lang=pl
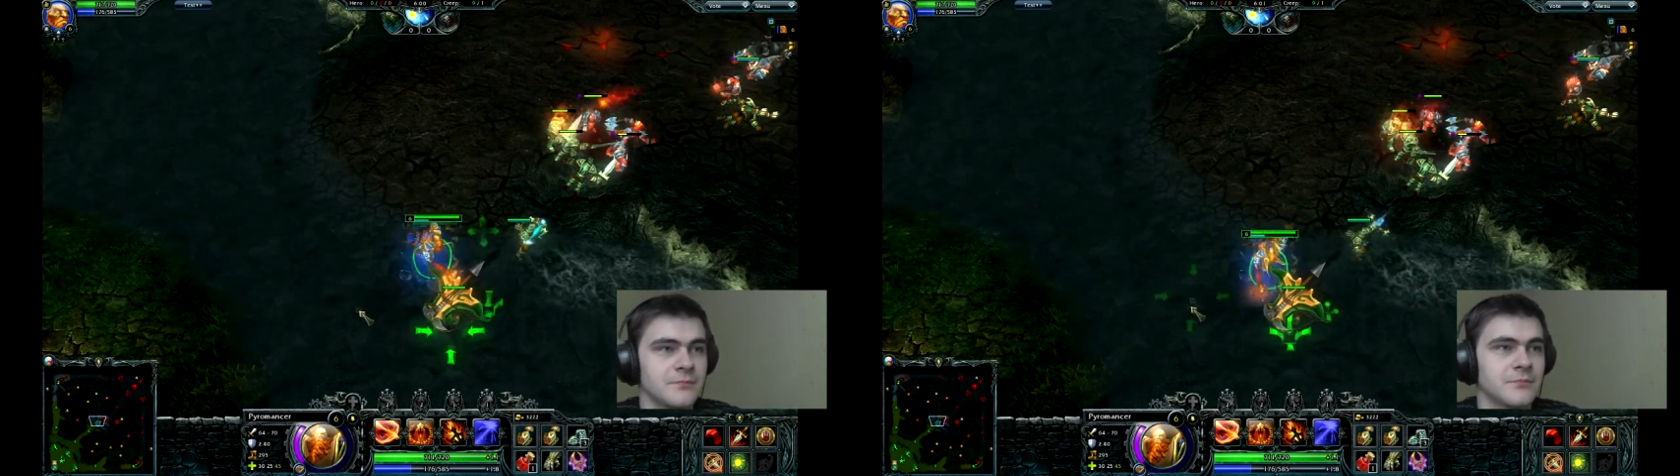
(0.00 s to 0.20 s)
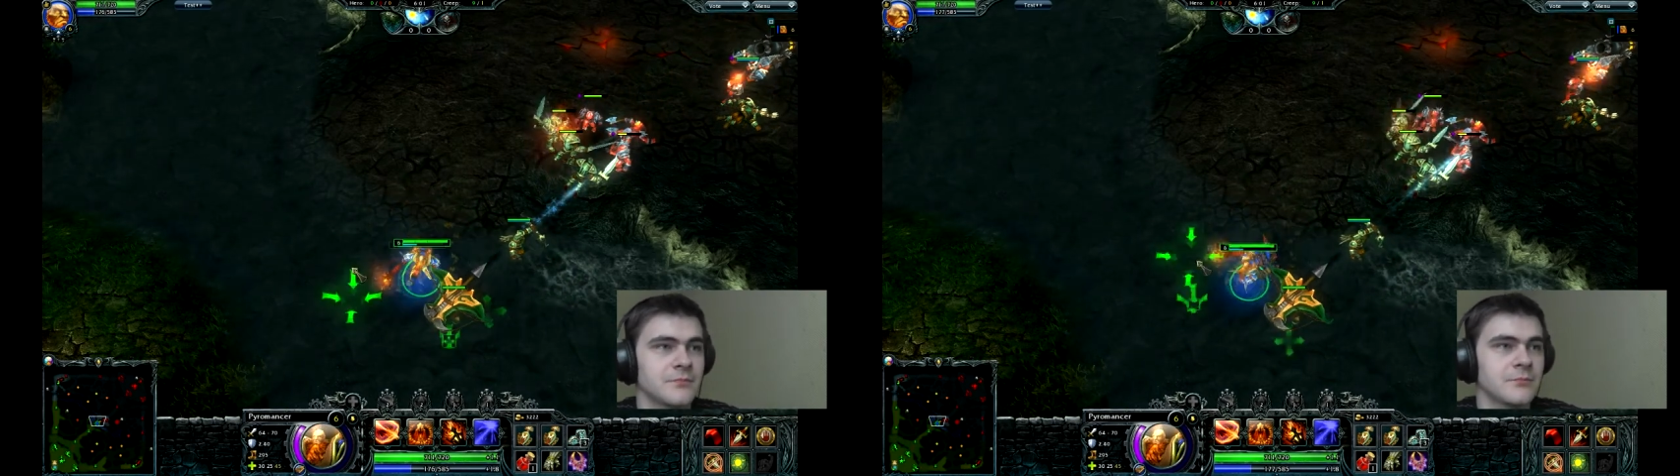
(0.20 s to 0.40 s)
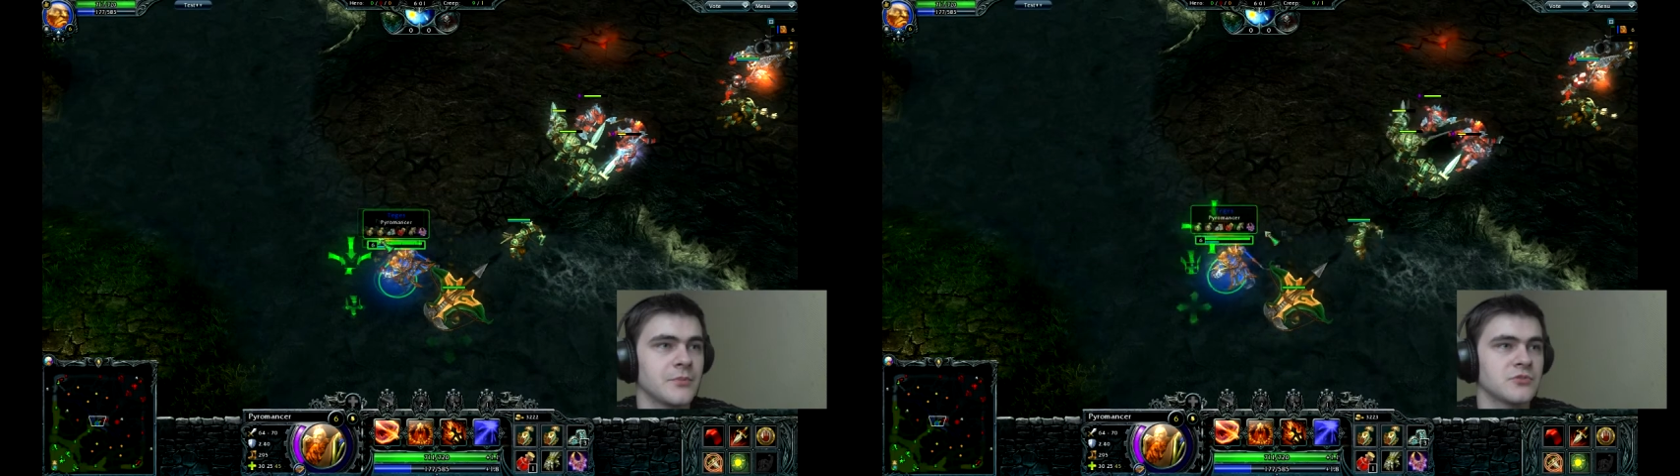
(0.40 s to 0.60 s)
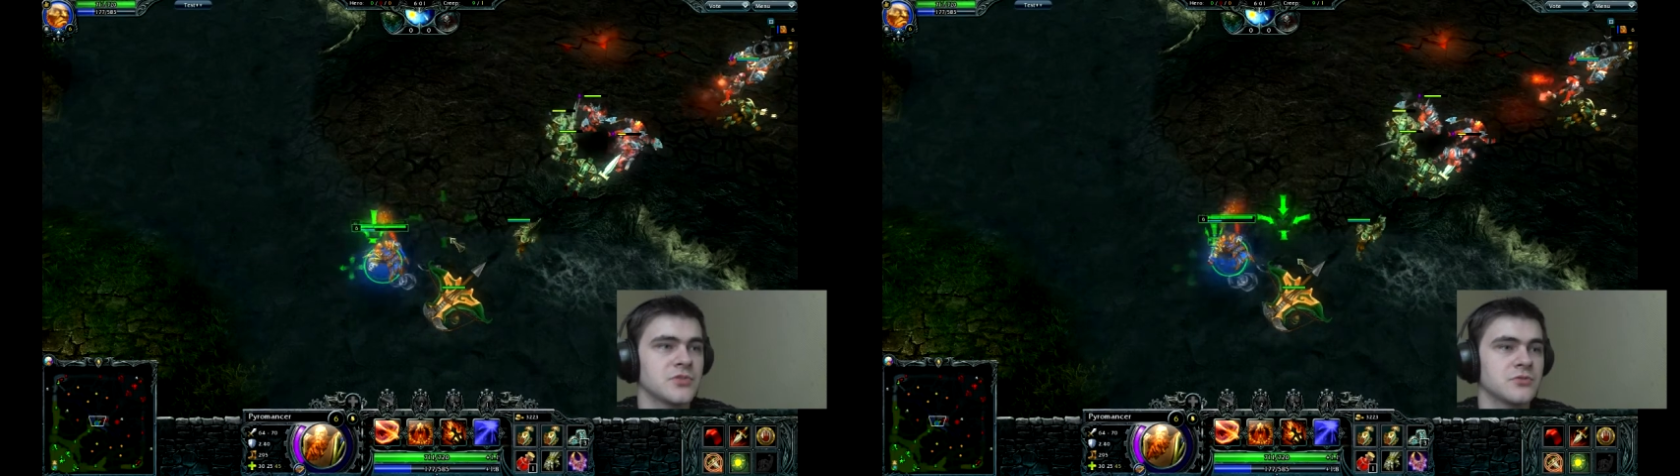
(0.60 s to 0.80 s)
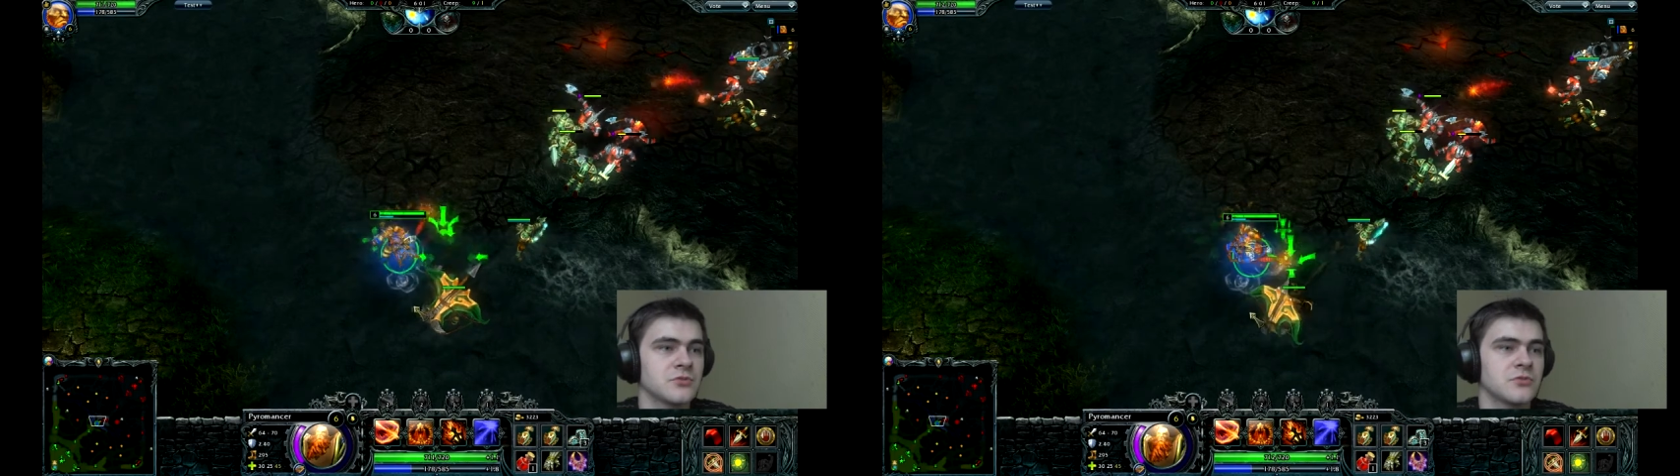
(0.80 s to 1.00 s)
mm, po
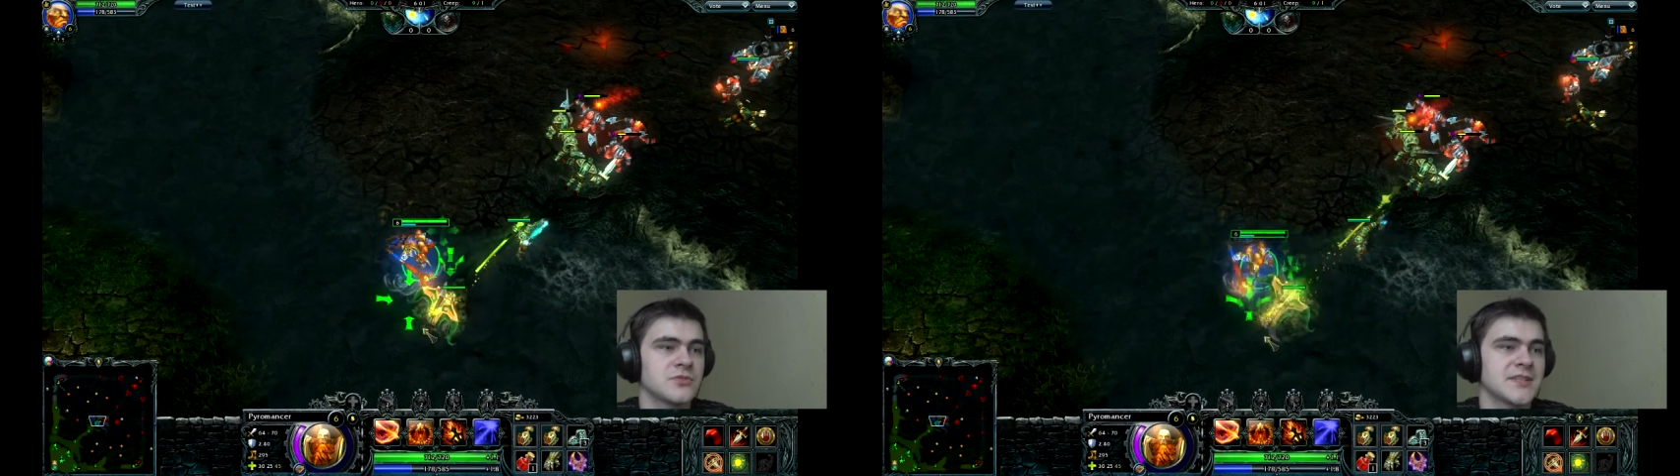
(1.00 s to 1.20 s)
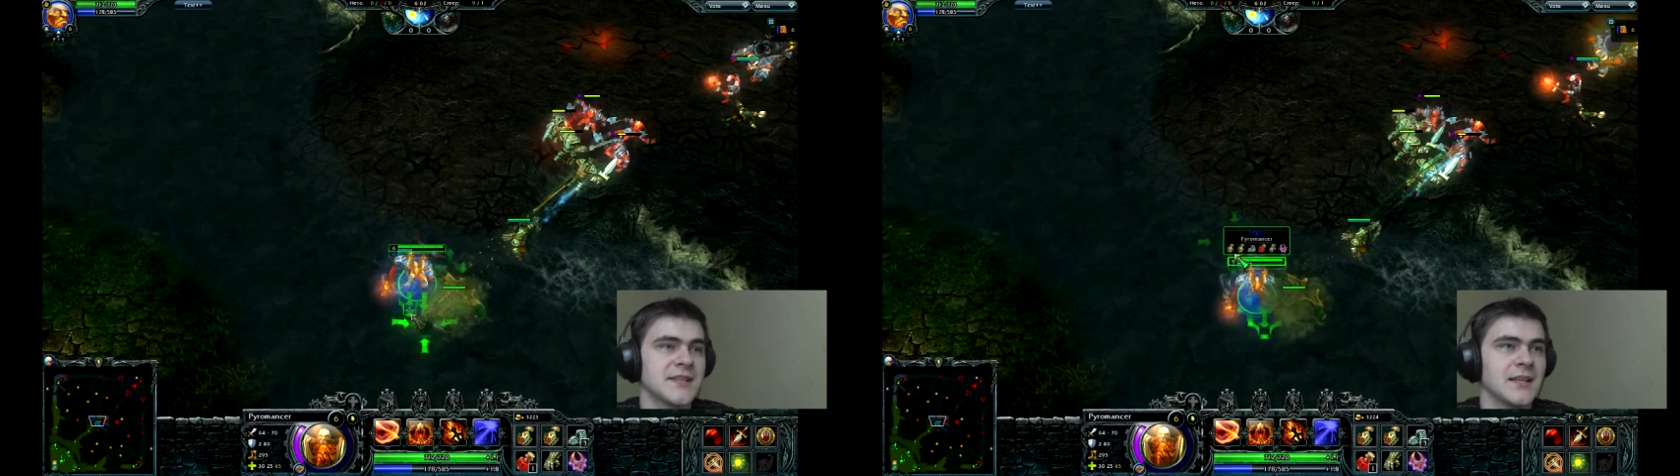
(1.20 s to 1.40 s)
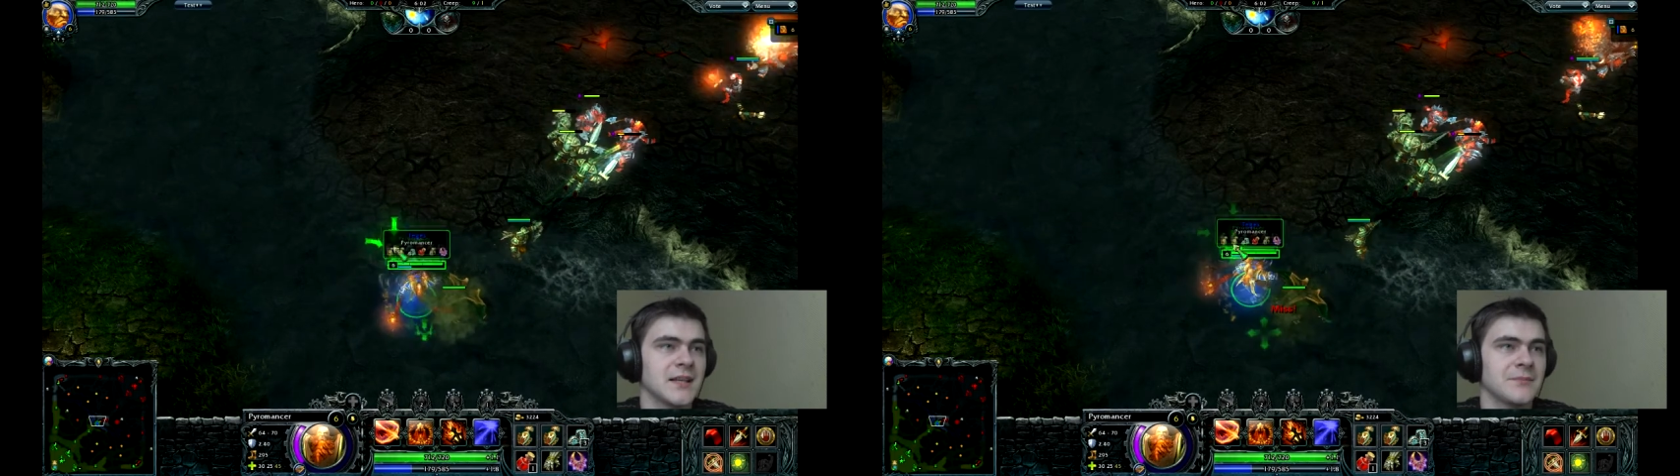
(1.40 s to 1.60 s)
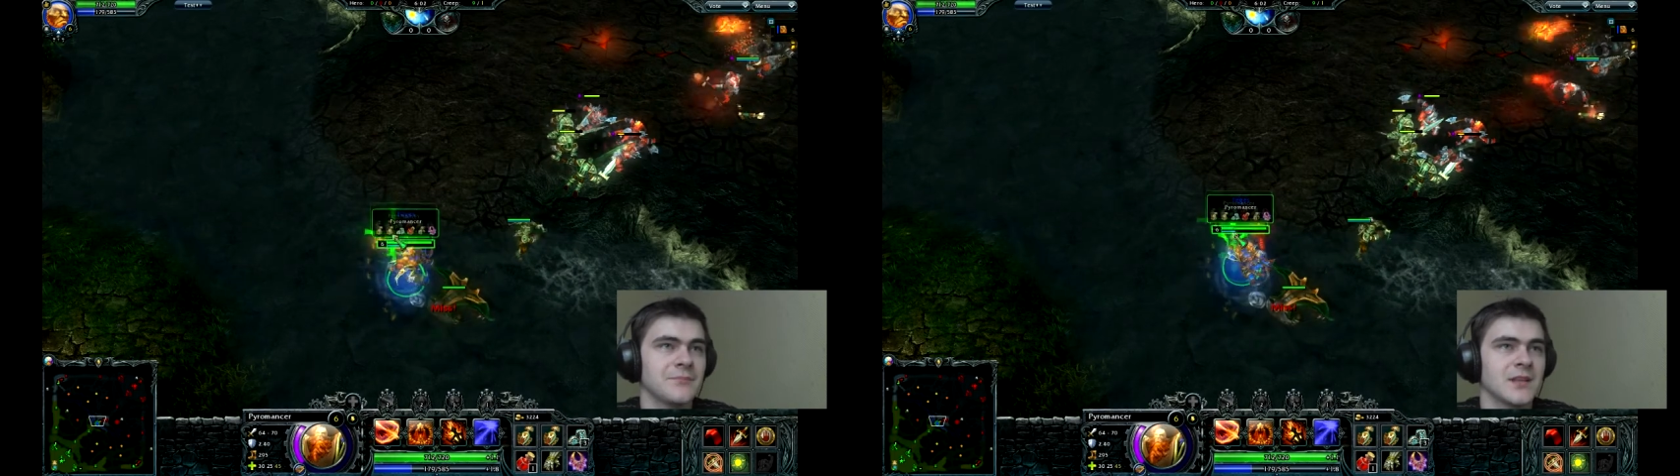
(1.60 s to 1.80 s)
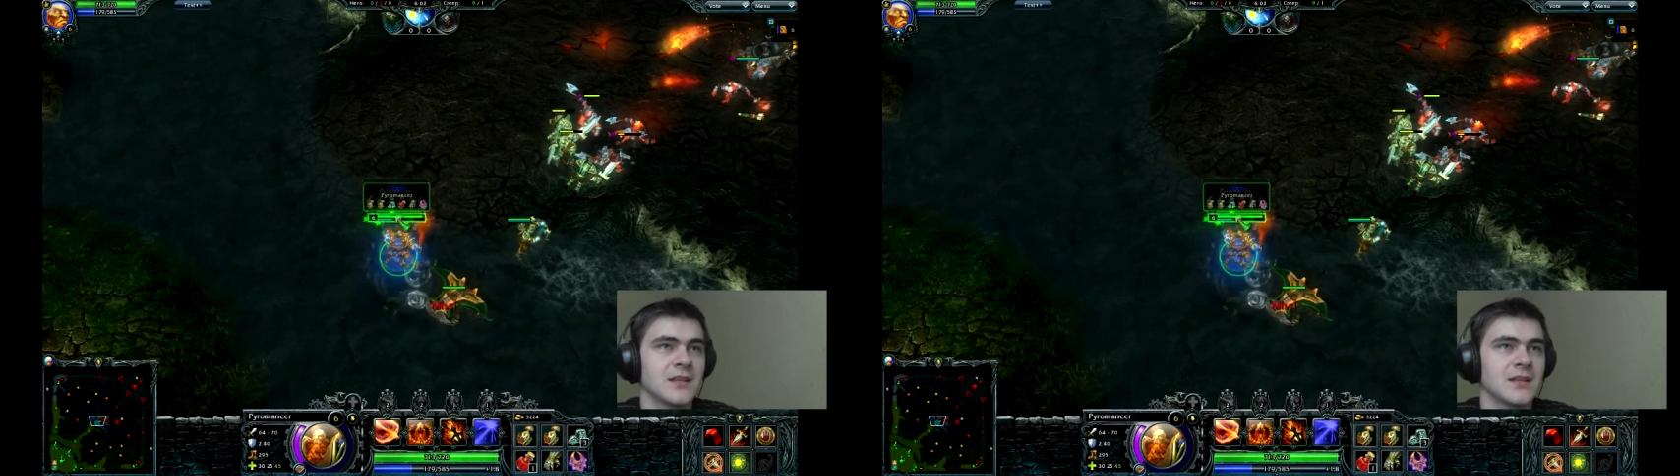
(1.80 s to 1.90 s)
użyciu skilla